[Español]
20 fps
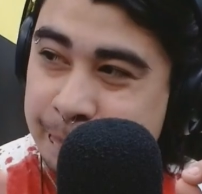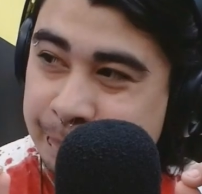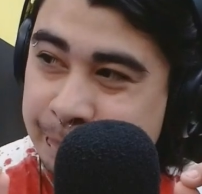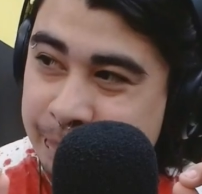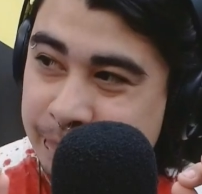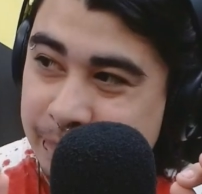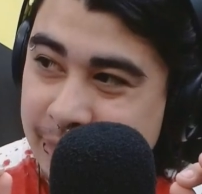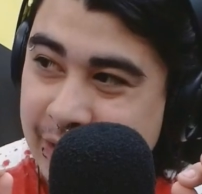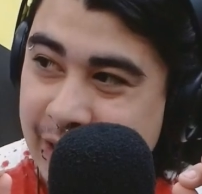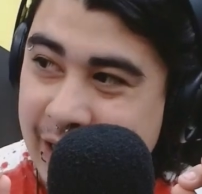
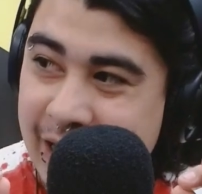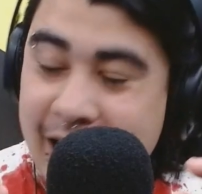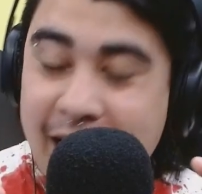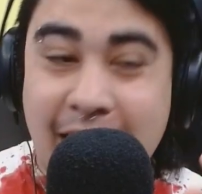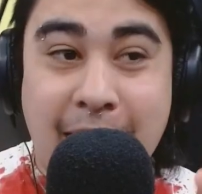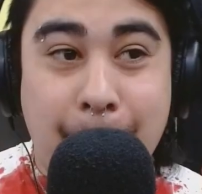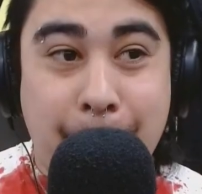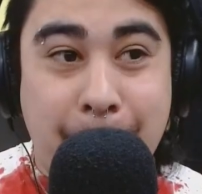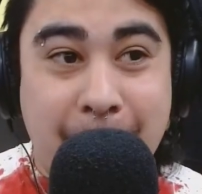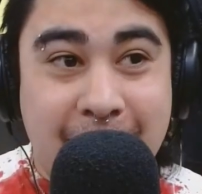Sí. En la
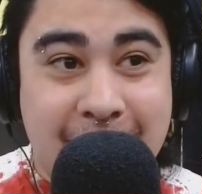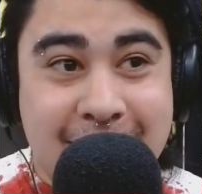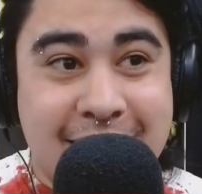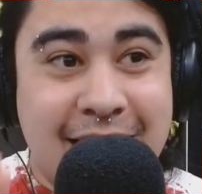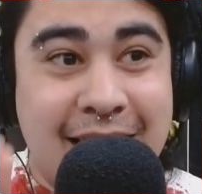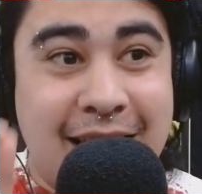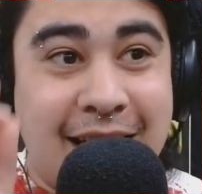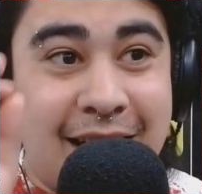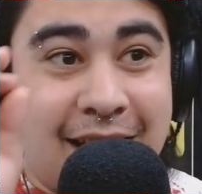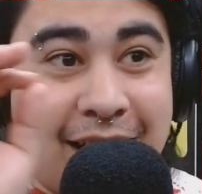que
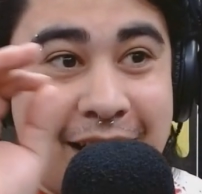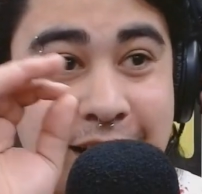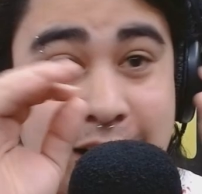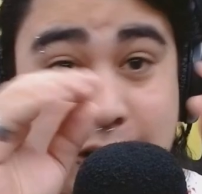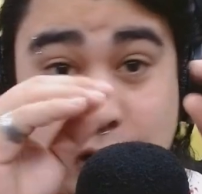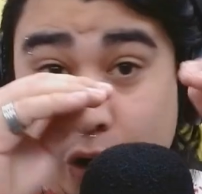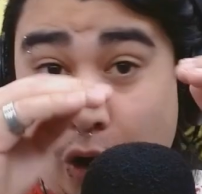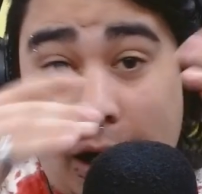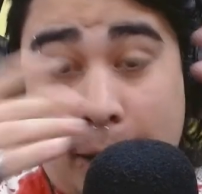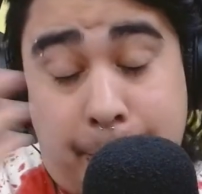aparece eh,
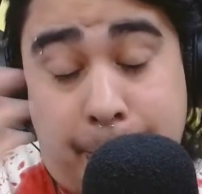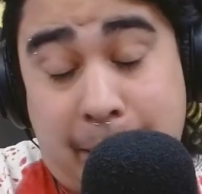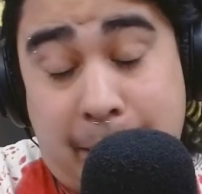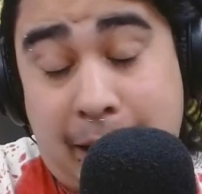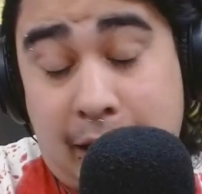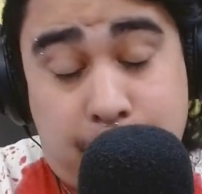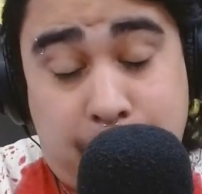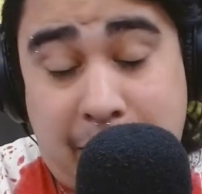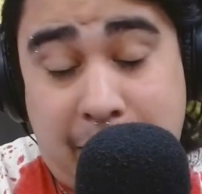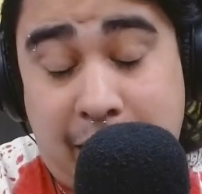para,
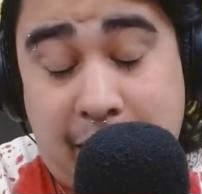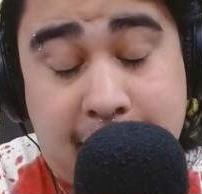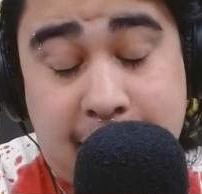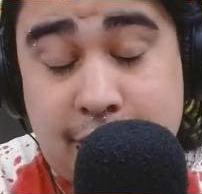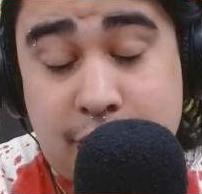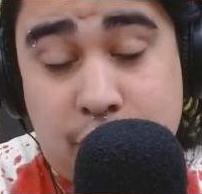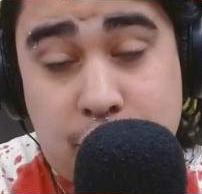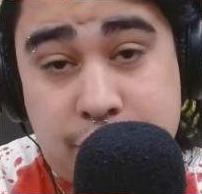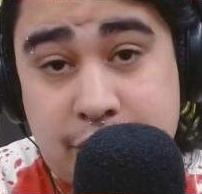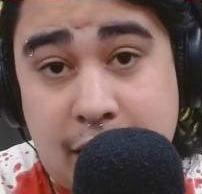para,
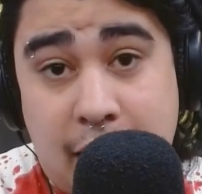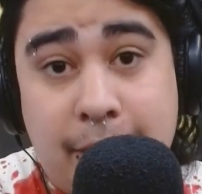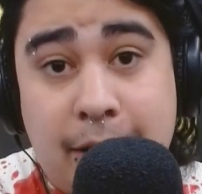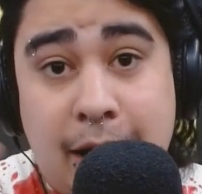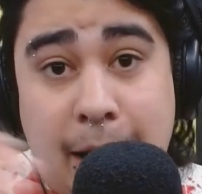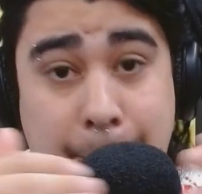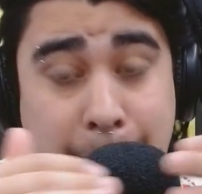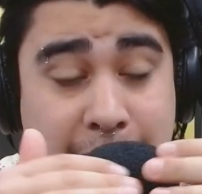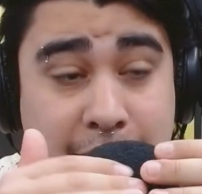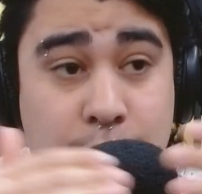quien no sabe,
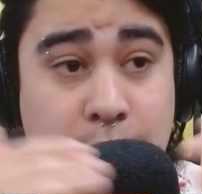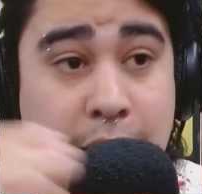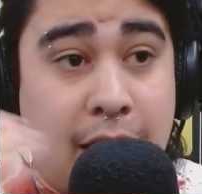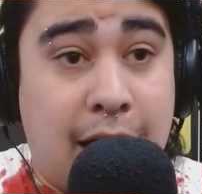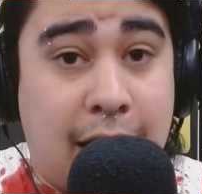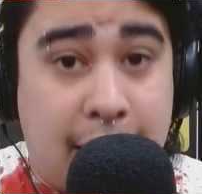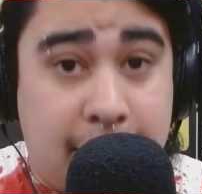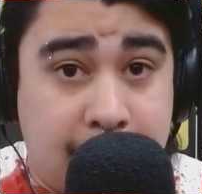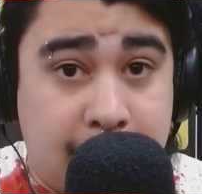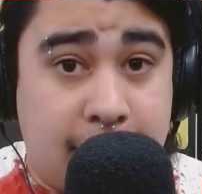la película de
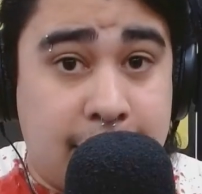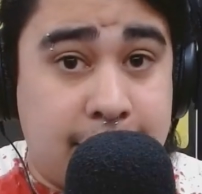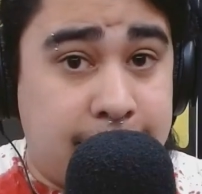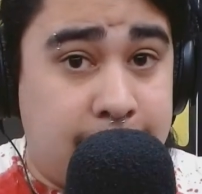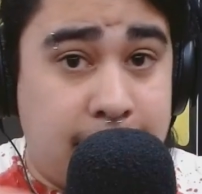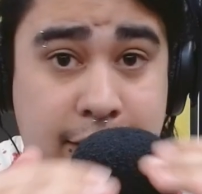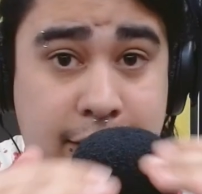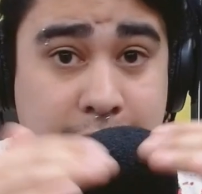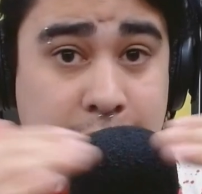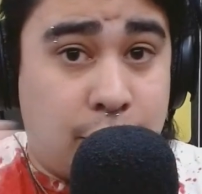La lista de
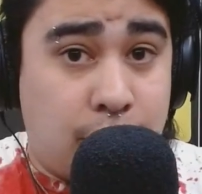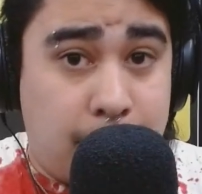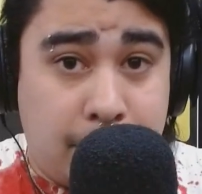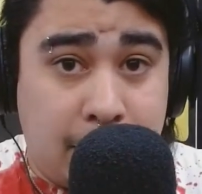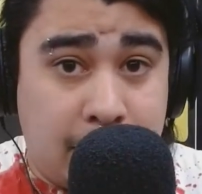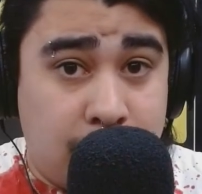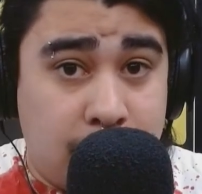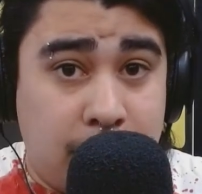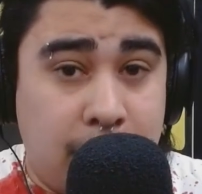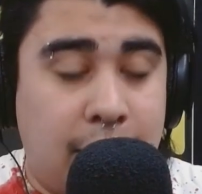Schindler está todo en
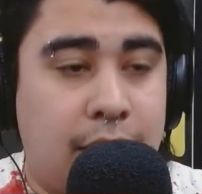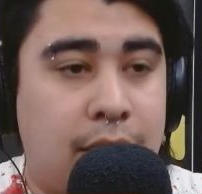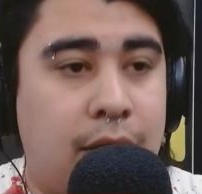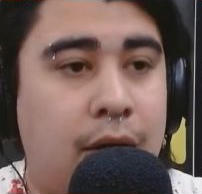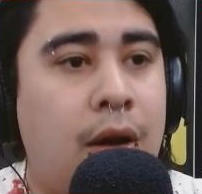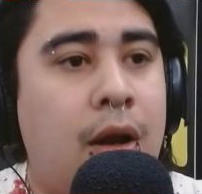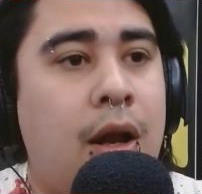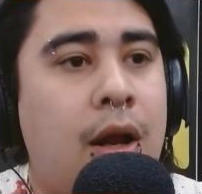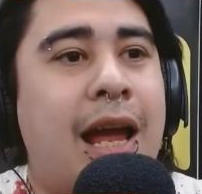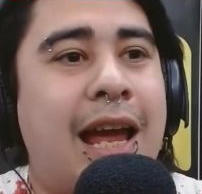blanco y negro,
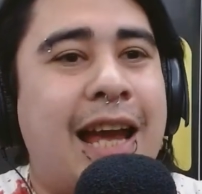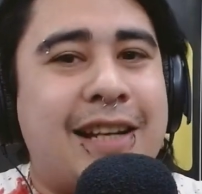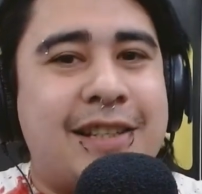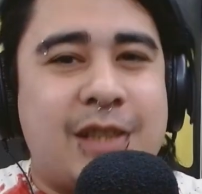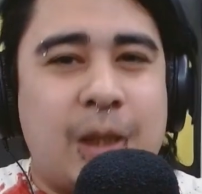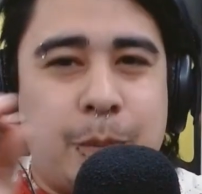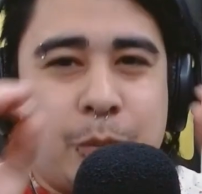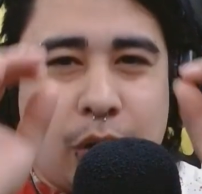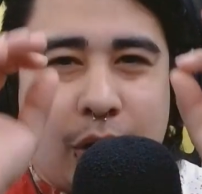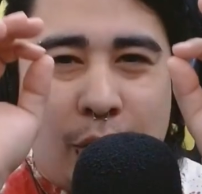
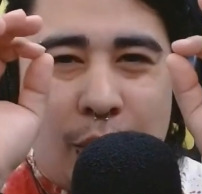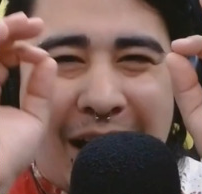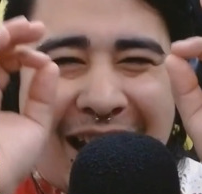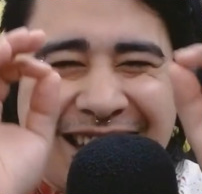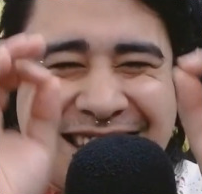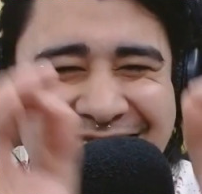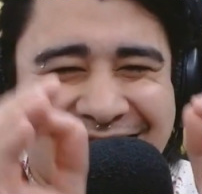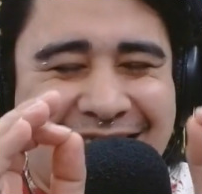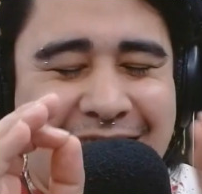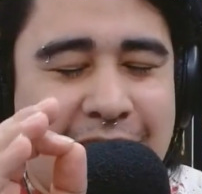excepto en una
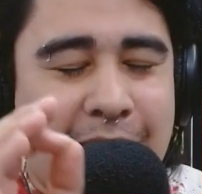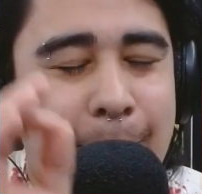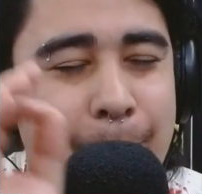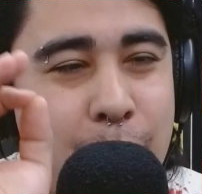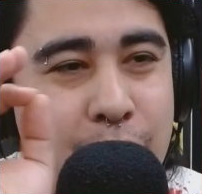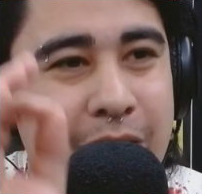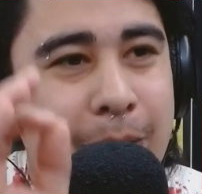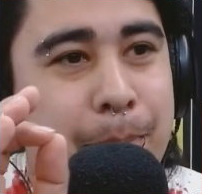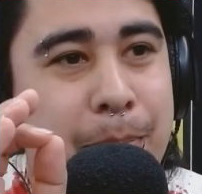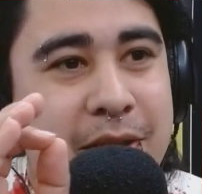escena
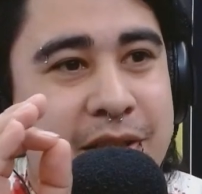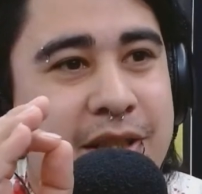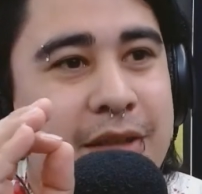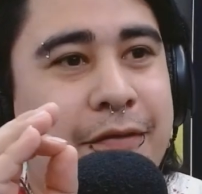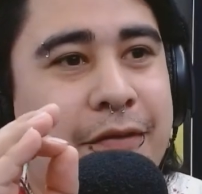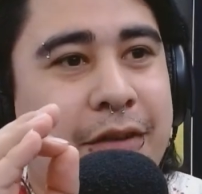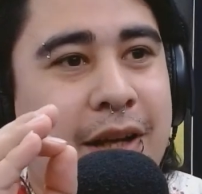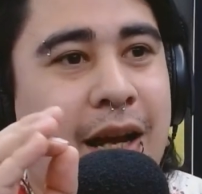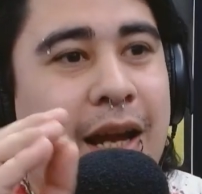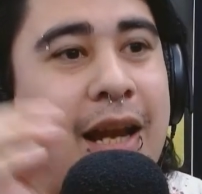muy
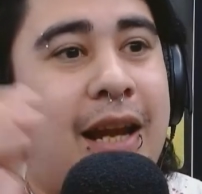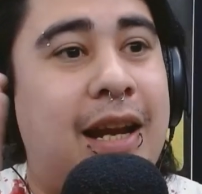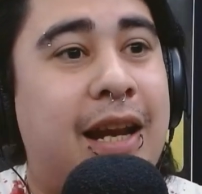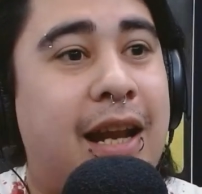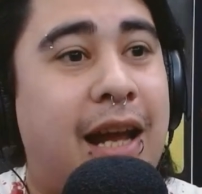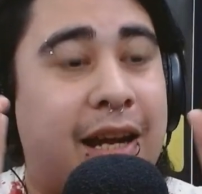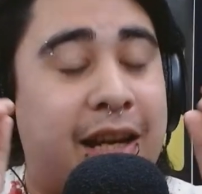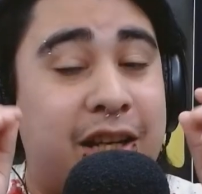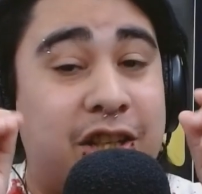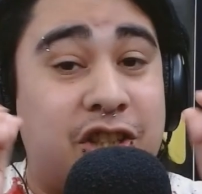específica en
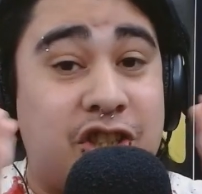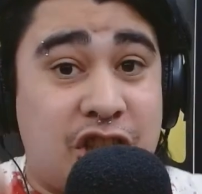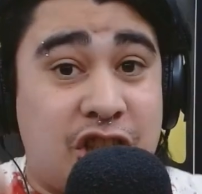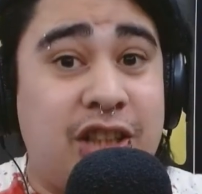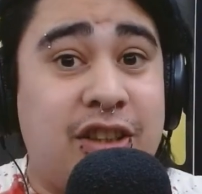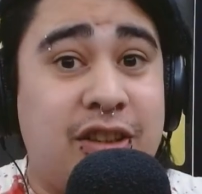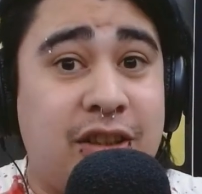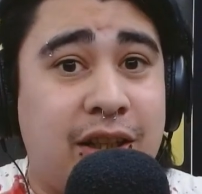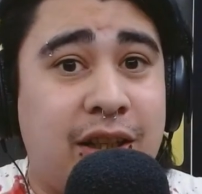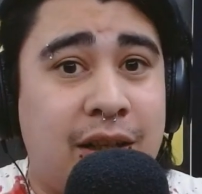la que
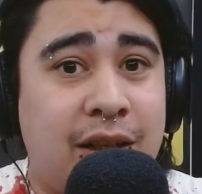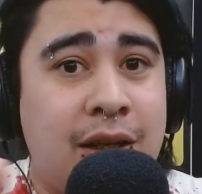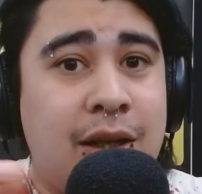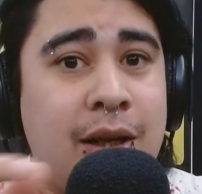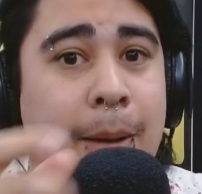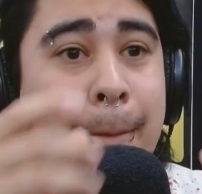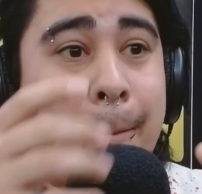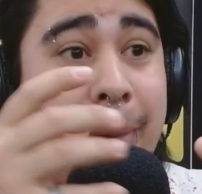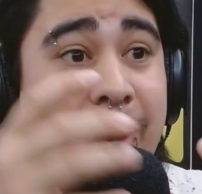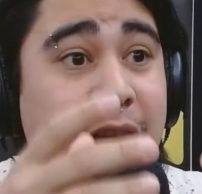Schindler
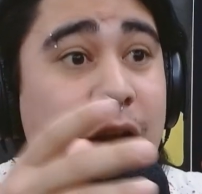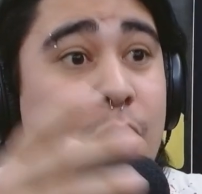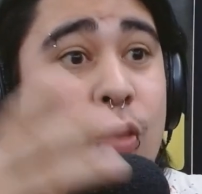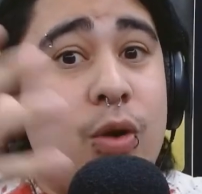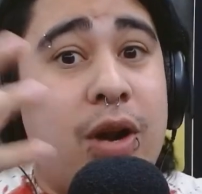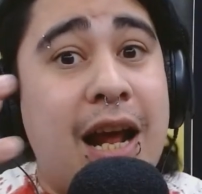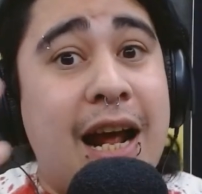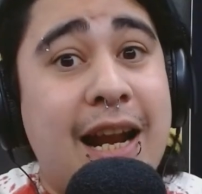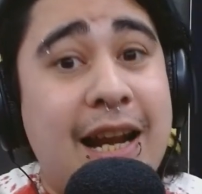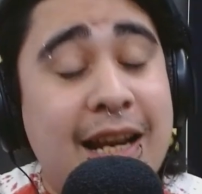ve
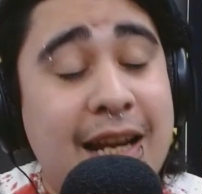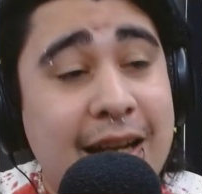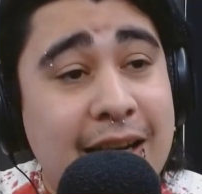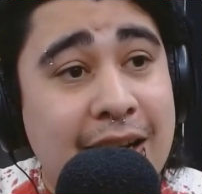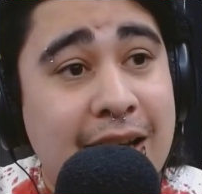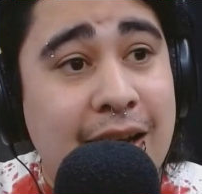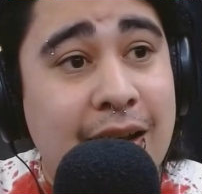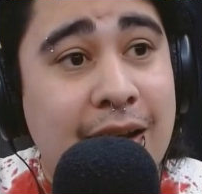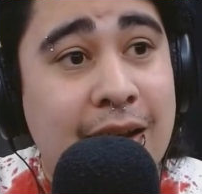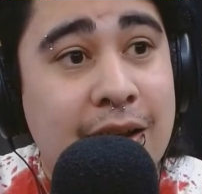una
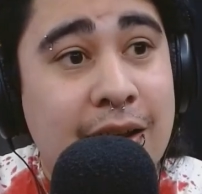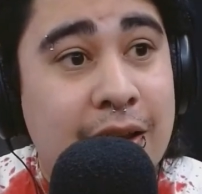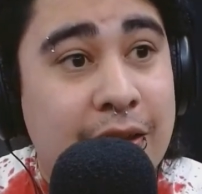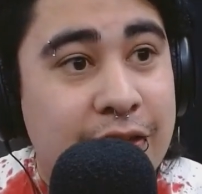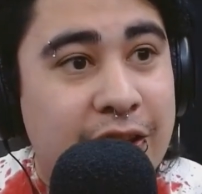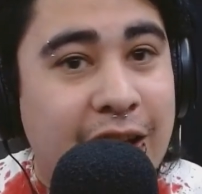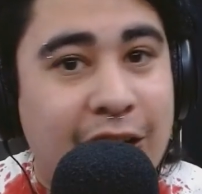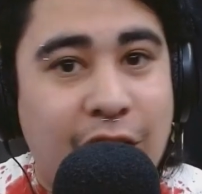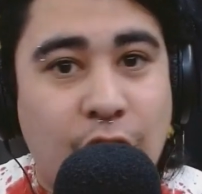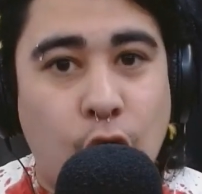nena
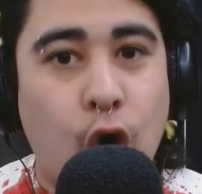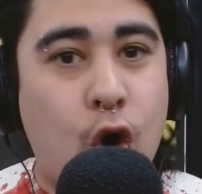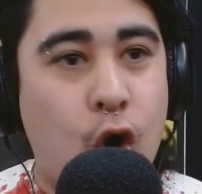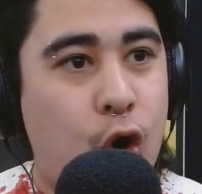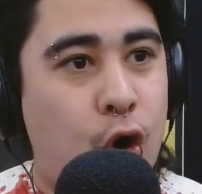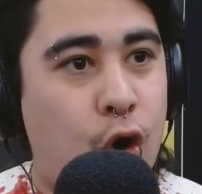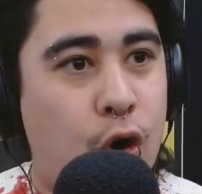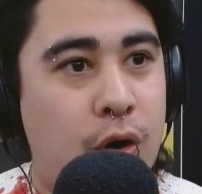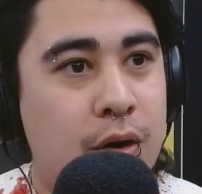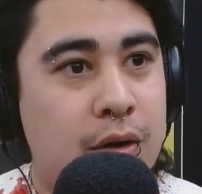de
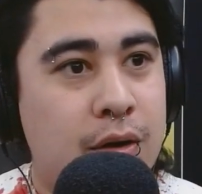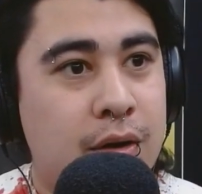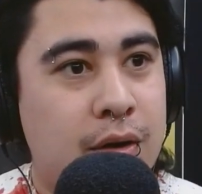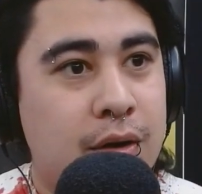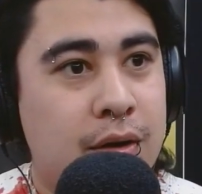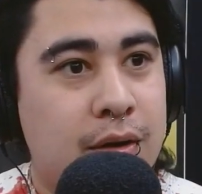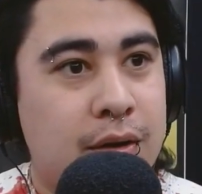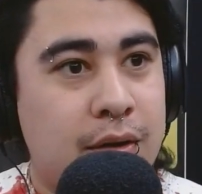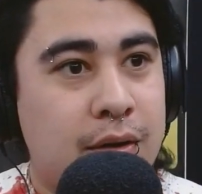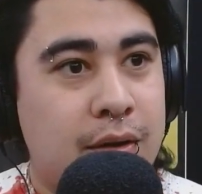rojo.
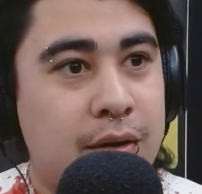Exacto.